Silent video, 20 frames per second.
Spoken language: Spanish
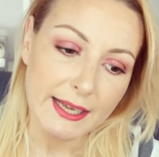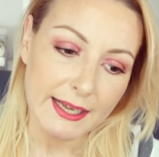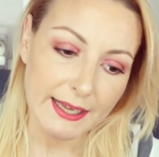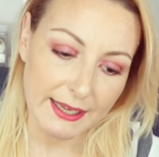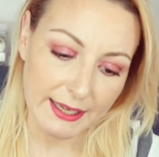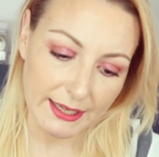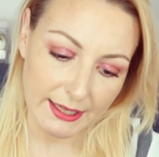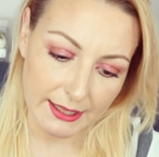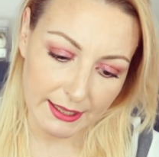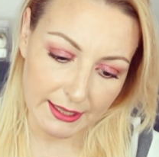
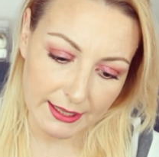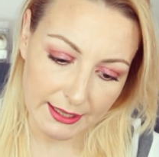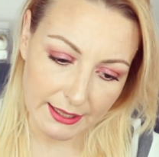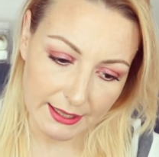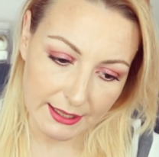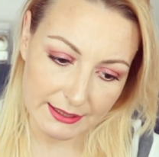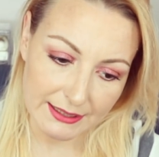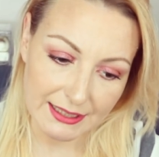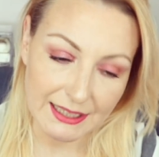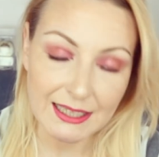
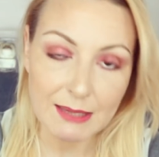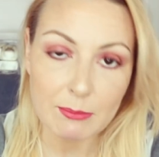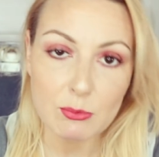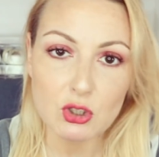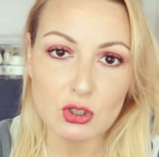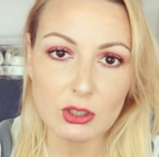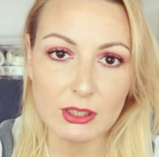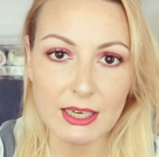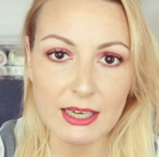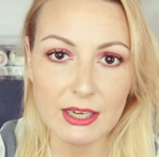eh,
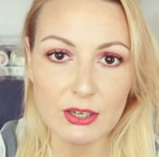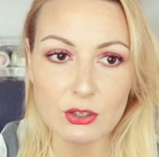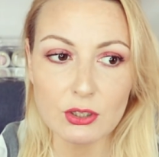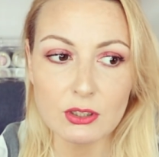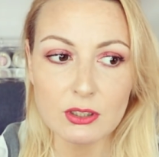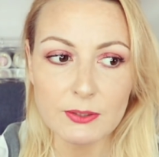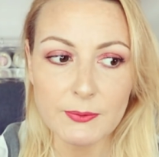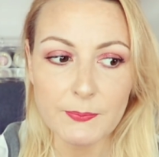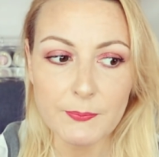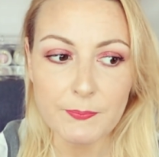tengamos
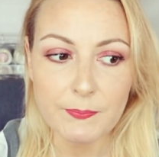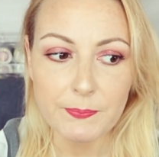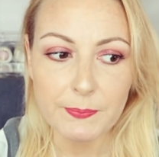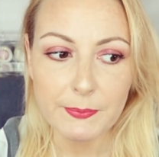claro